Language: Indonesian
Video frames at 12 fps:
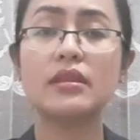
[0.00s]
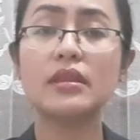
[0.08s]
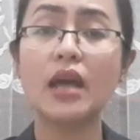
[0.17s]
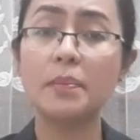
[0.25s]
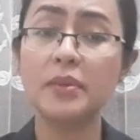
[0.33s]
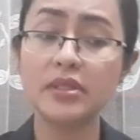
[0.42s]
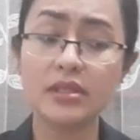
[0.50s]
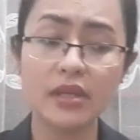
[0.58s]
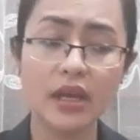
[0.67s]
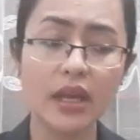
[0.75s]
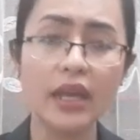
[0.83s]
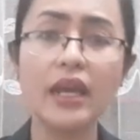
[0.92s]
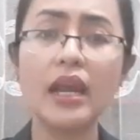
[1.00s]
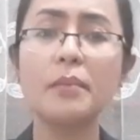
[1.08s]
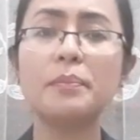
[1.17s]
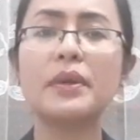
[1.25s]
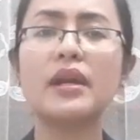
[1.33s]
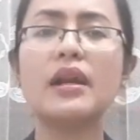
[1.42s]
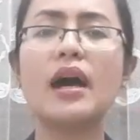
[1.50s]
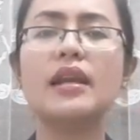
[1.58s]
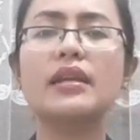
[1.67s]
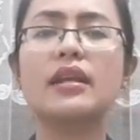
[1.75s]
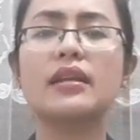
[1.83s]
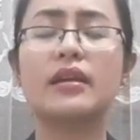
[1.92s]
tapi seiring
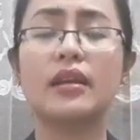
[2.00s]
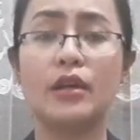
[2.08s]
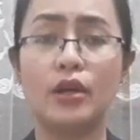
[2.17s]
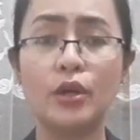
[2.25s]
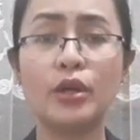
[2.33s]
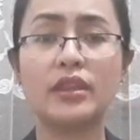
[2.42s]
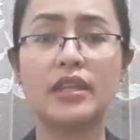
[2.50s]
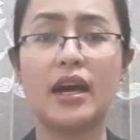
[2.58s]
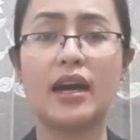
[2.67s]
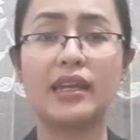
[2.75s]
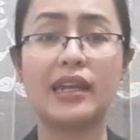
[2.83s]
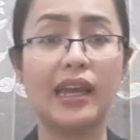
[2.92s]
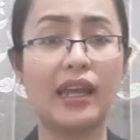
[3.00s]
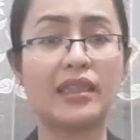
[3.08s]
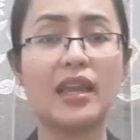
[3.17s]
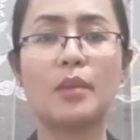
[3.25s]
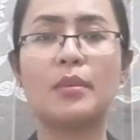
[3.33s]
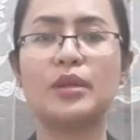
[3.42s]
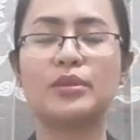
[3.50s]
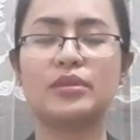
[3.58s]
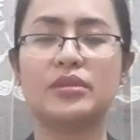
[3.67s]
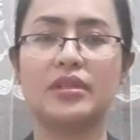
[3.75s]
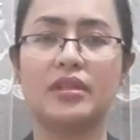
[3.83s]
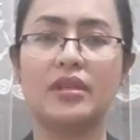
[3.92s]
perdalinan geluh tak kita
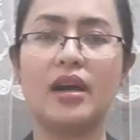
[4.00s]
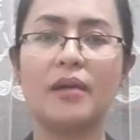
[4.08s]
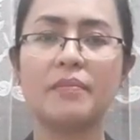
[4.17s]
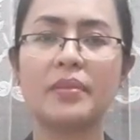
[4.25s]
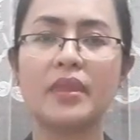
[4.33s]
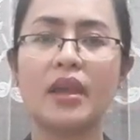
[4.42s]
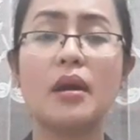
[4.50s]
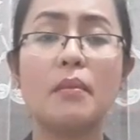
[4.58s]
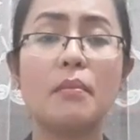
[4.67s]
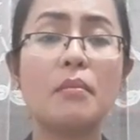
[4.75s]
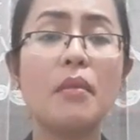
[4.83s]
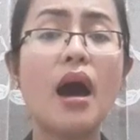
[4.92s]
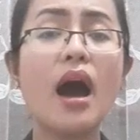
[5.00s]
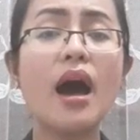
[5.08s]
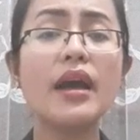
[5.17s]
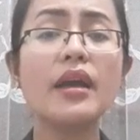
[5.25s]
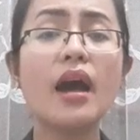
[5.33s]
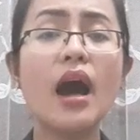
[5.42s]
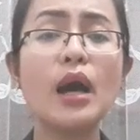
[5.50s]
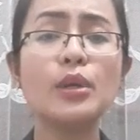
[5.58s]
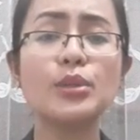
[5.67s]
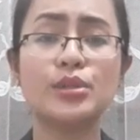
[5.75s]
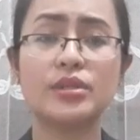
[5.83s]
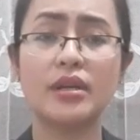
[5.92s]
manusia, baik
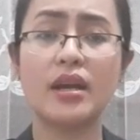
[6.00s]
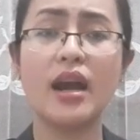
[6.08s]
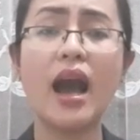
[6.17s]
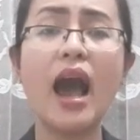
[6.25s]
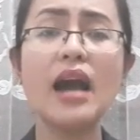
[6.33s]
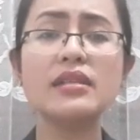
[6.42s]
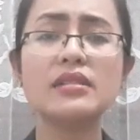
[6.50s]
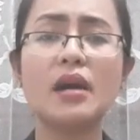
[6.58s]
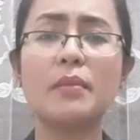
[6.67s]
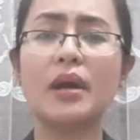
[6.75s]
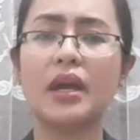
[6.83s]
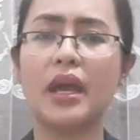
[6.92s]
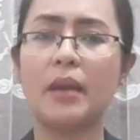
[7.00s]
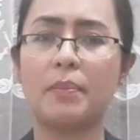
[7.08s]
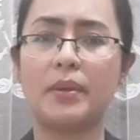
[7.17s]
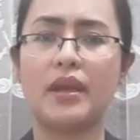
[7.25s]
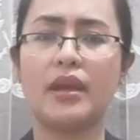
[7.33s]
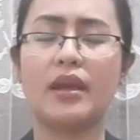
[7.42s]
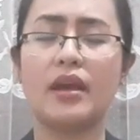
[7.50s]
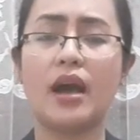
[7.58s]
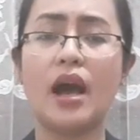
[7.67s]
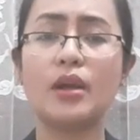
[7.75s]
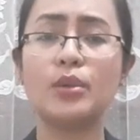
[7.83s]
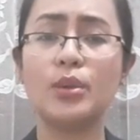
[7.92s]
alu sengaja bagepe
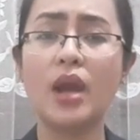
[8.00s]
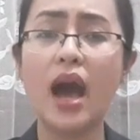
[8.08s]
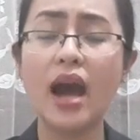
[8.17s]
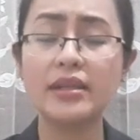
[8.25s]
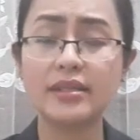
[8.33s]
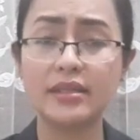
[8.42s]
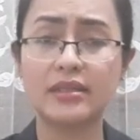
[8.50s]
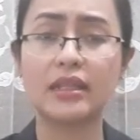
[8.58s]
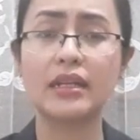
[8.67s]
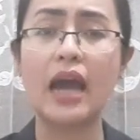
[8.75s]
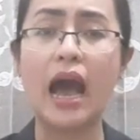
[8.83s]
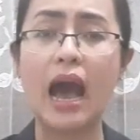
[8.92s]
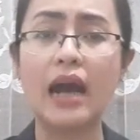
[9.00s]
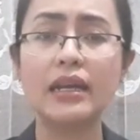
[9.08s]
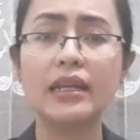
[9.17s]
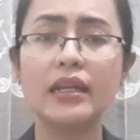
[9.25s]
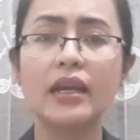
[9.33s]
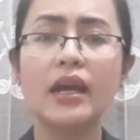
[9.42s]
alulasi sedari